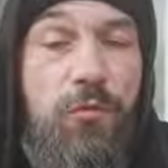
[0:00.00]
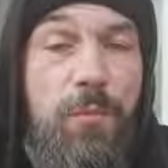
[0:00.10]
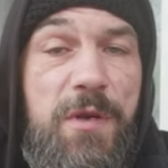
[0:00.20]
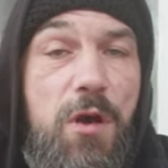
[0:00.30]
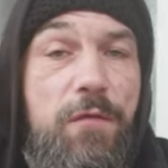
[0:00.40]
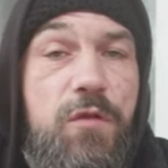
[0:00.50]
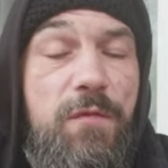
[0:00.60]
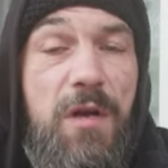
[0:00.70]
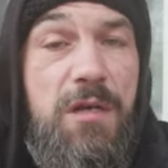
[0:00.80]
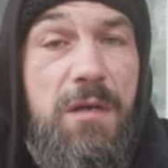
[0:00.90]
so bei der
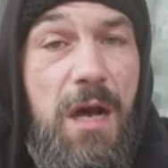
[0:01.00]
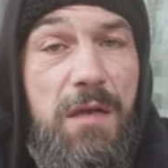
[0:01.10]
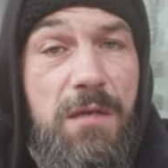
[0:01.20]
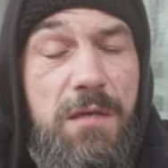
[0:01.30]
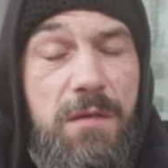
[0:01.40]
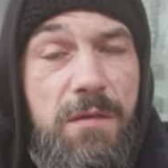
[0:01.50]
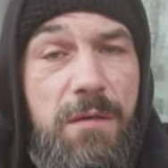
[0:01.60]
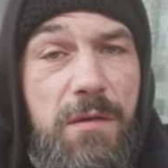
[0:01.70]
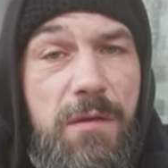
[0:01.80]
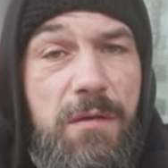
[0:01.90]
Eröffnung waren alle
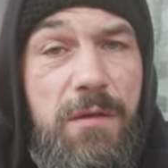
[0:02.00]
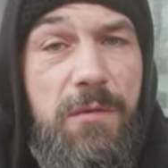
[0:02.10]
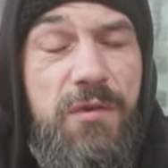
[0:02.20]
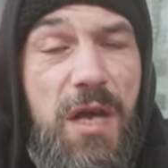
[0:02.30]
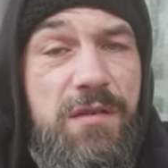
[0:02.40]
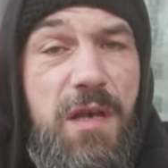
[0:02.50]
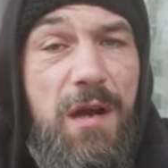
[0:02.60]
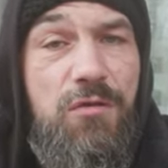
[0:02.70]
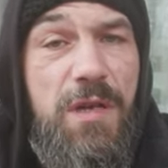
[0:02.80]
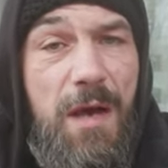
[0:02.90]
äh, da, die
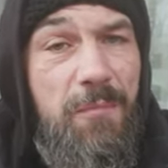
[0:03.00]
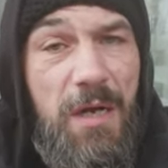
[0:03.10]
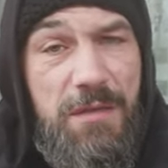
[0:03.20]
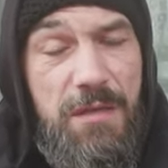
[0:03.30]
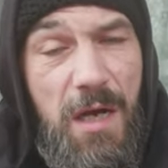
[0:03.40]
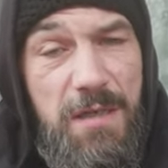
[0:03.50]
Rang und Namen hatten. Ja, ne?